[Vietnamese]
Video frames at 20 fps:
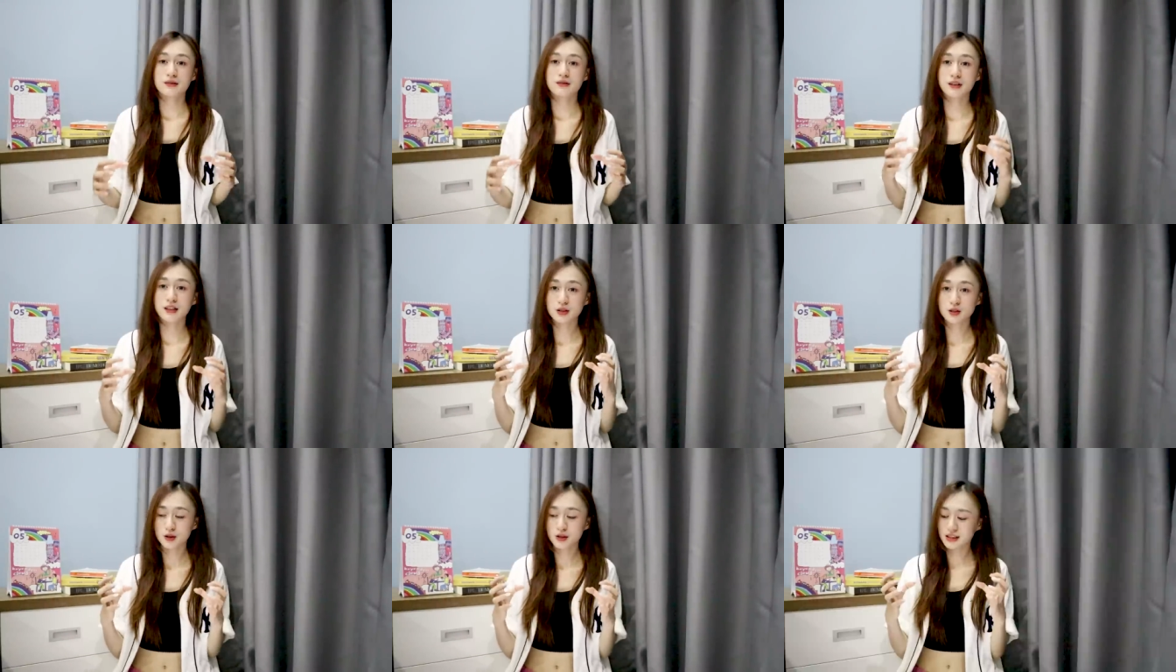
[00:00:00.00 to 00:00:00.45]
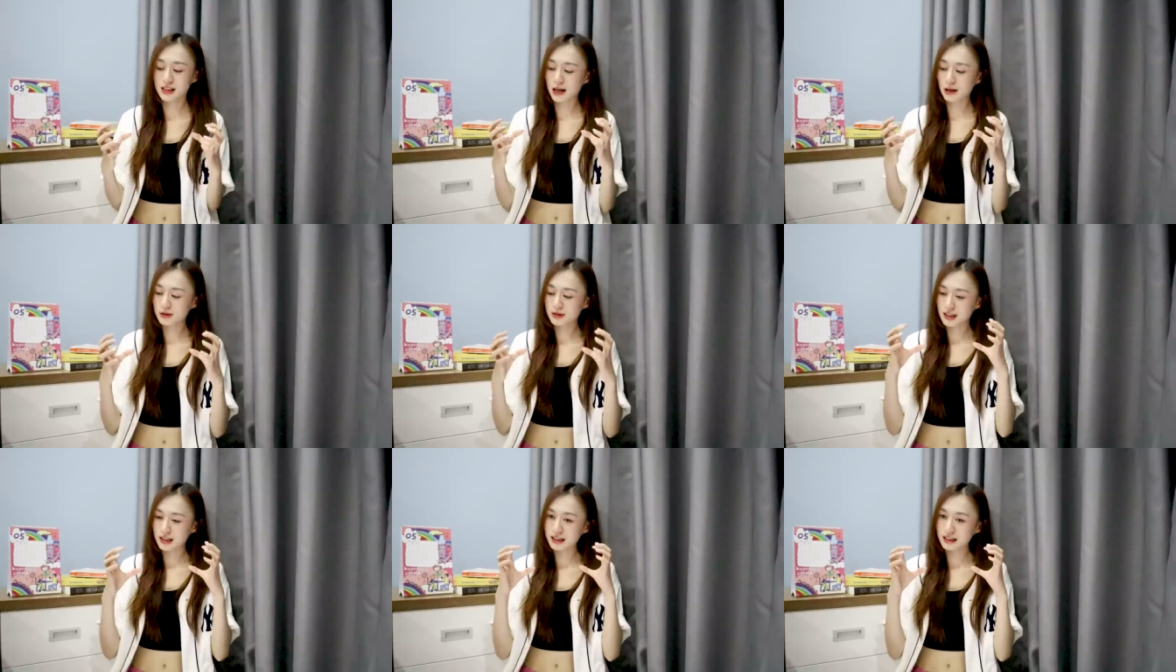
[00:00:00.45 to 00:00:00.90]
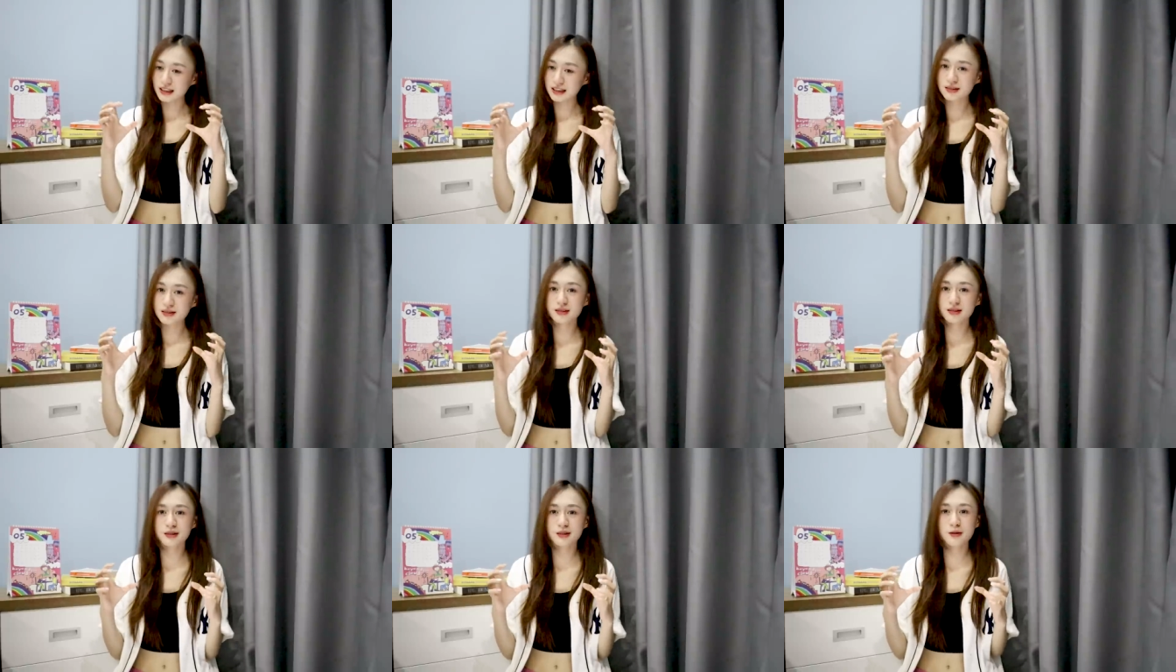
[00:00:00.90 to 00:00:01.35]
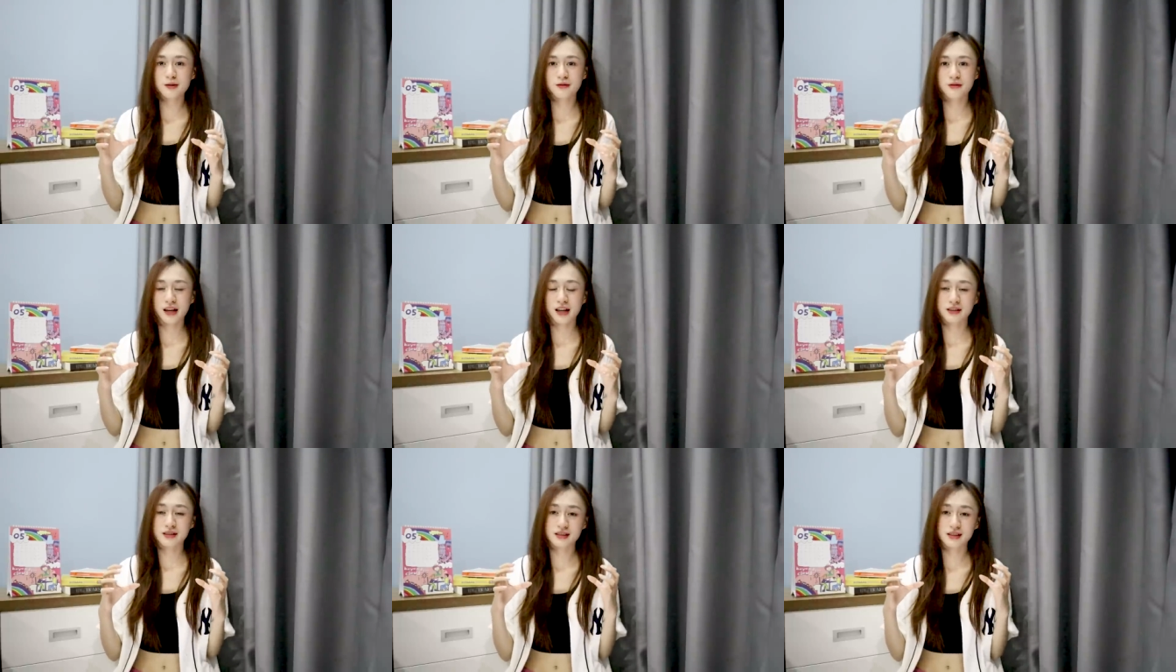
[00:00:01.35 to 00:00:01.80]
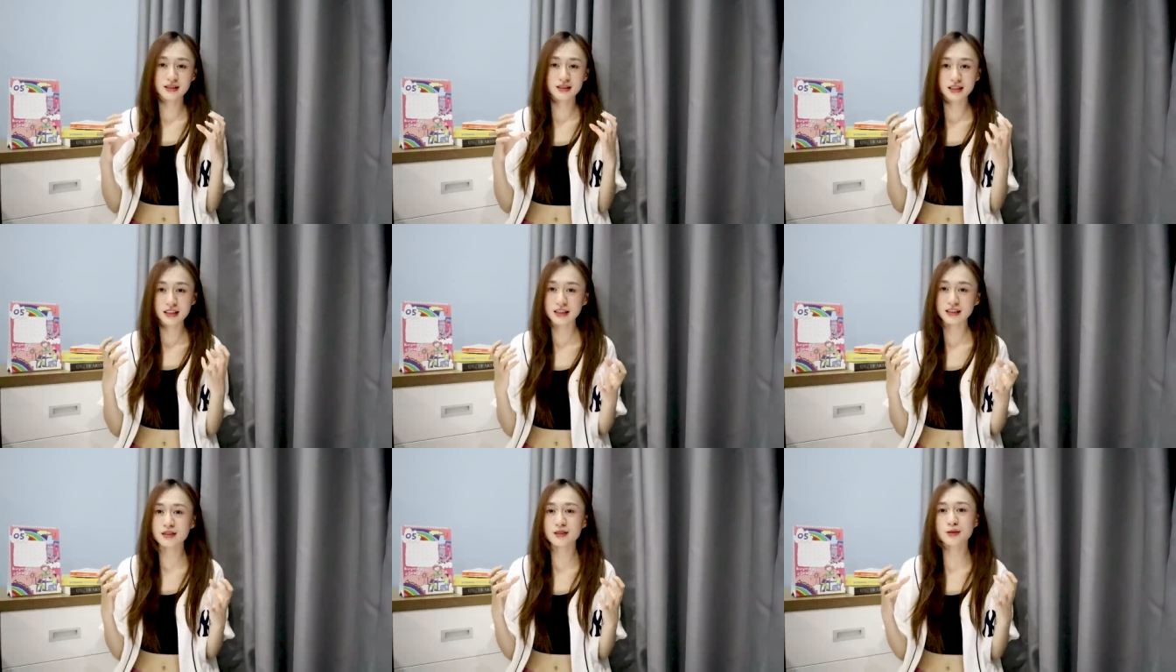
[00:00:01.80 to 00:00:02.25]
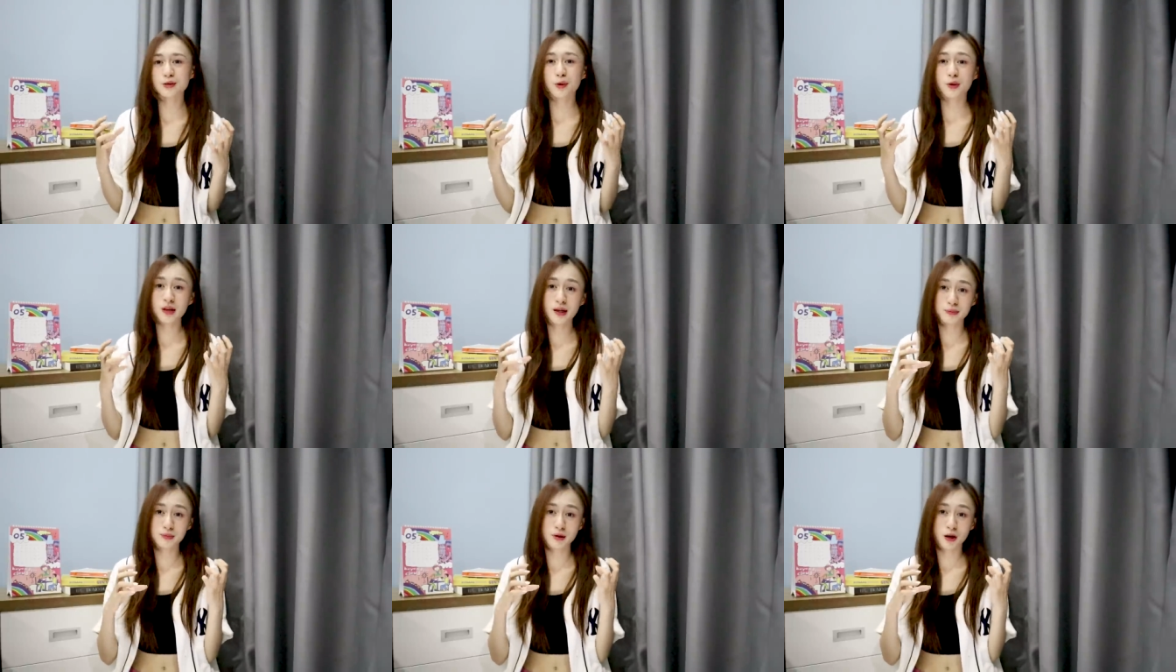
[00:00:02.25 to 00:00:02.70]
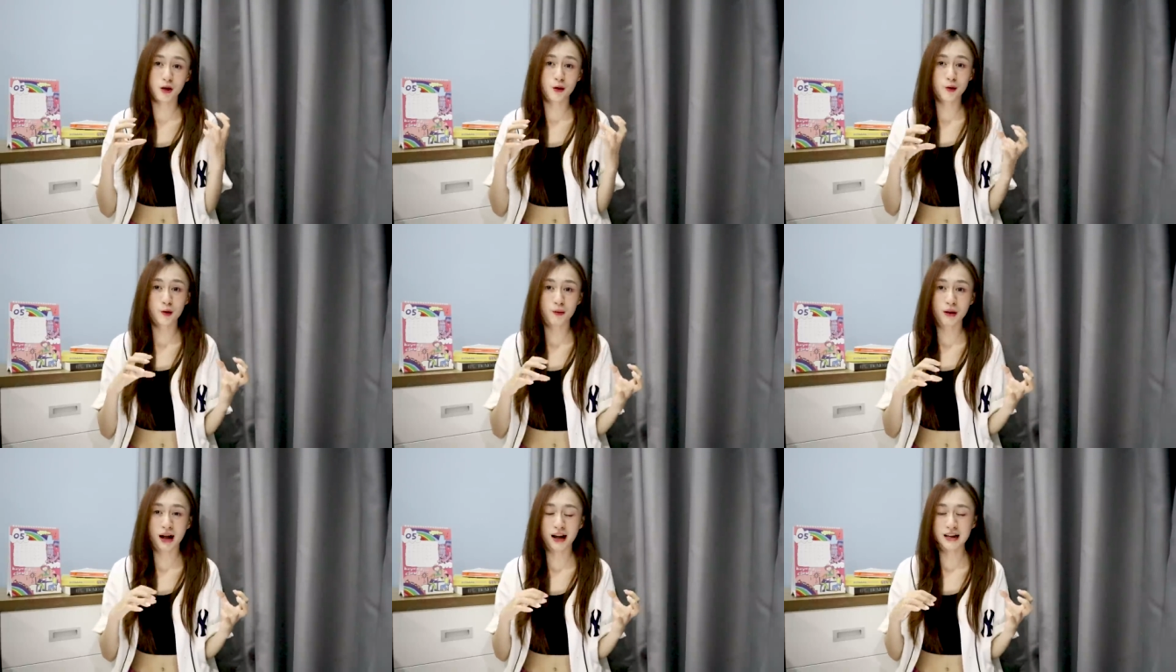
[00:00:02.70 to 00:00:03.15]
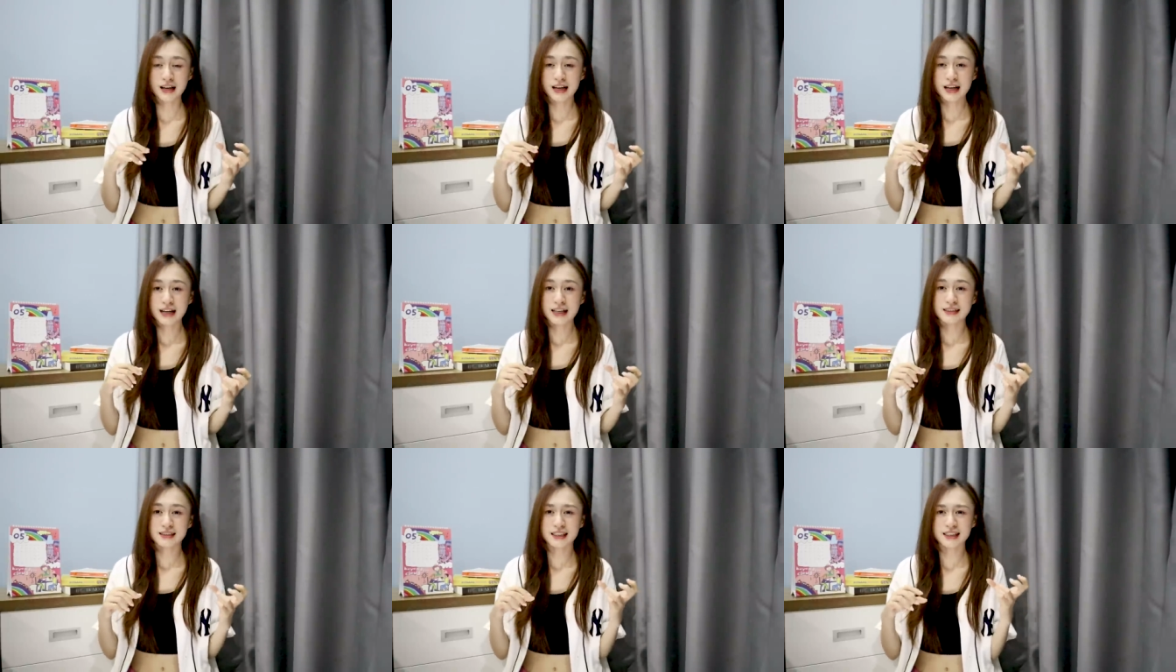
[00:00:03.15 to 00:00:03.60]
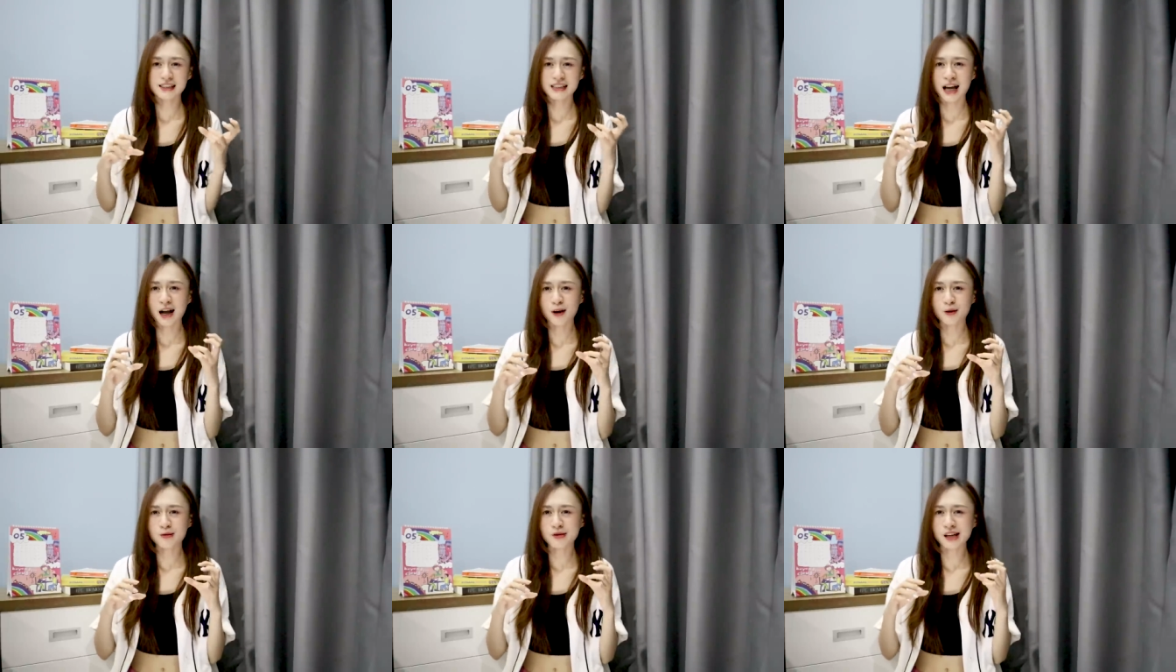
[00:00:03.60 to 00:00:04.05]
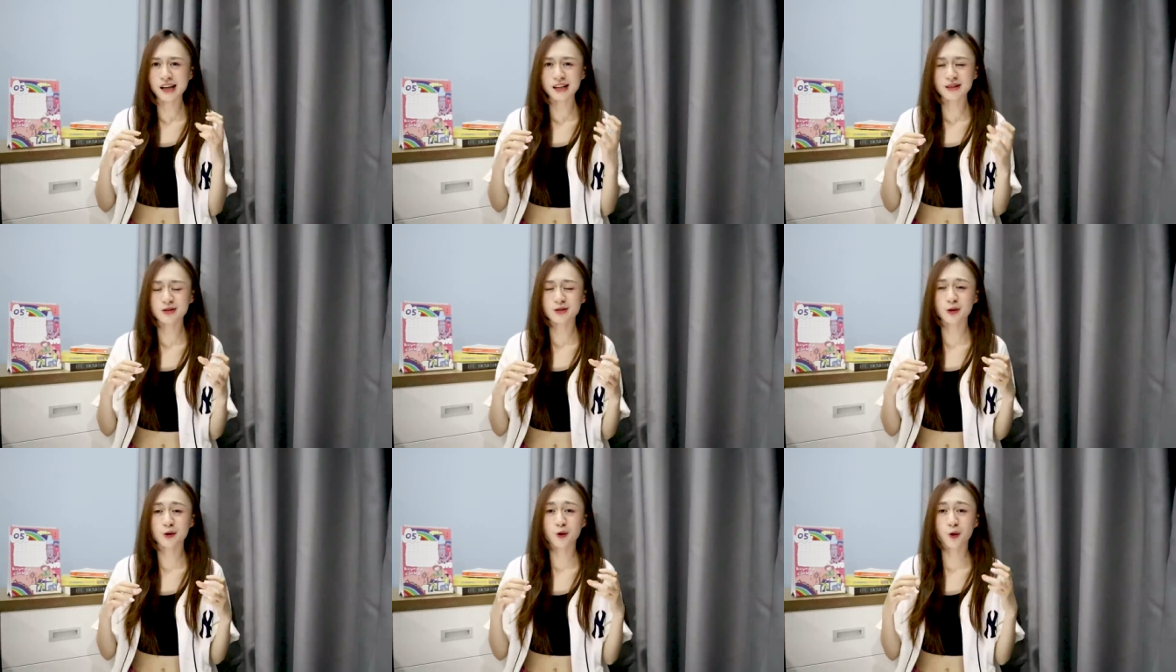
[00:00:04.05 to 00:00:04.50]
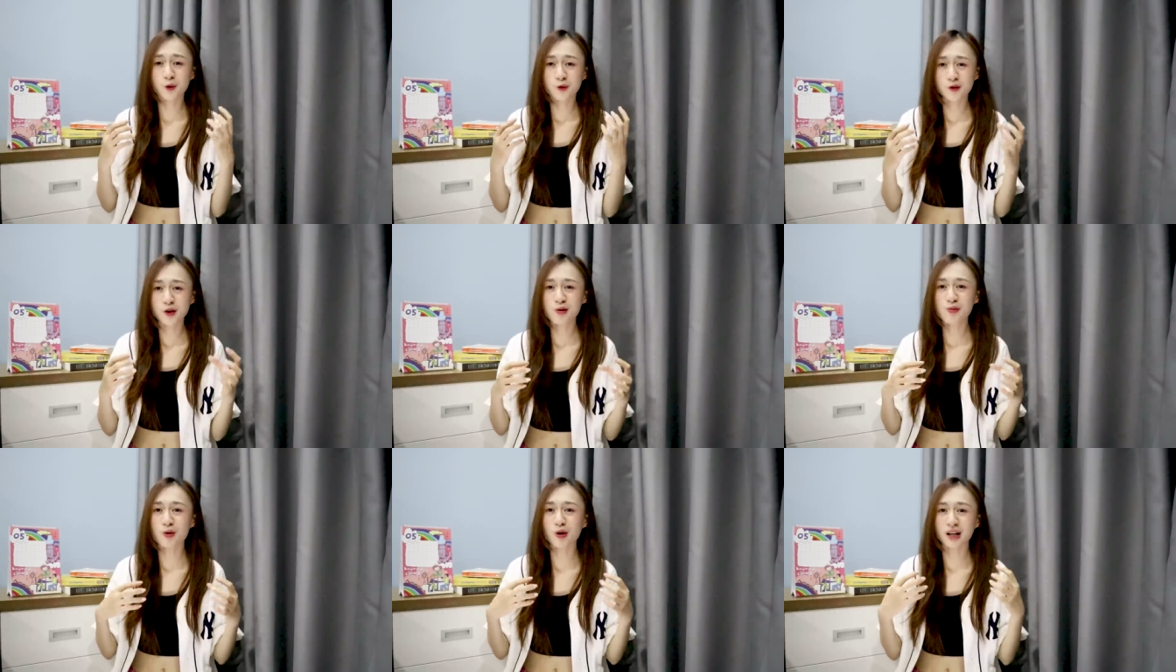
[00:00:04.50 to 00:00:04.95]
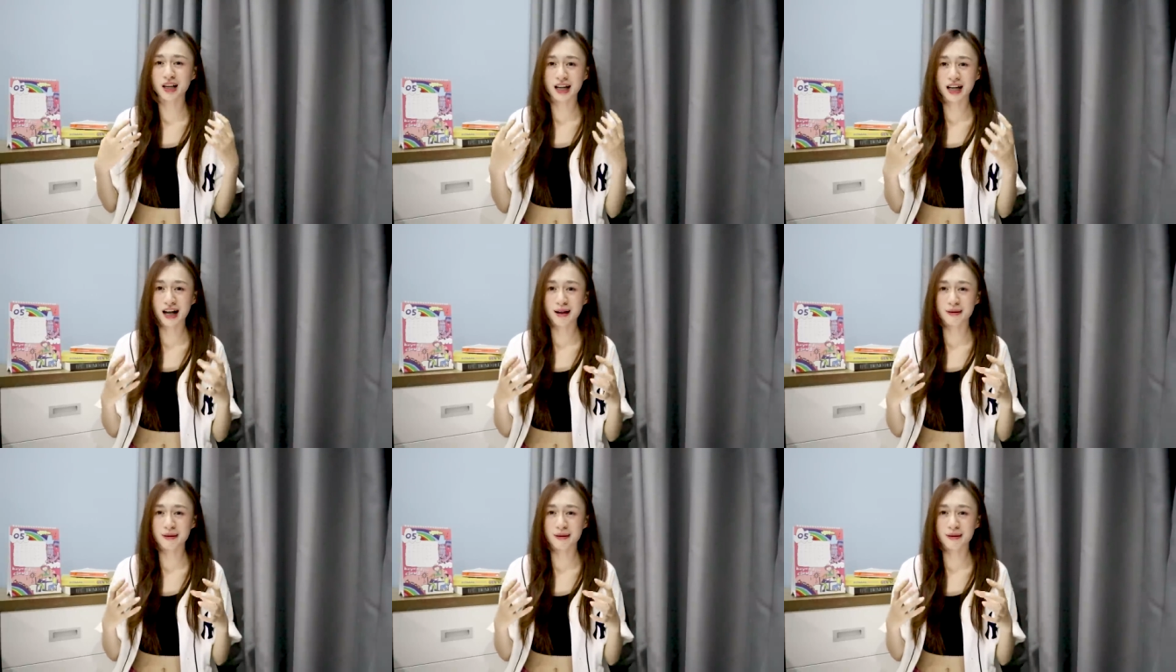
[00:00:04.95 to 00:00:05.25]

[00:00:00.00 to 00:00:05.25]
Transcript: và rồi sao chính cái sự tương phản chính cái sự đối lập đó của bạn sẽ tạo nên cho đối phương một cái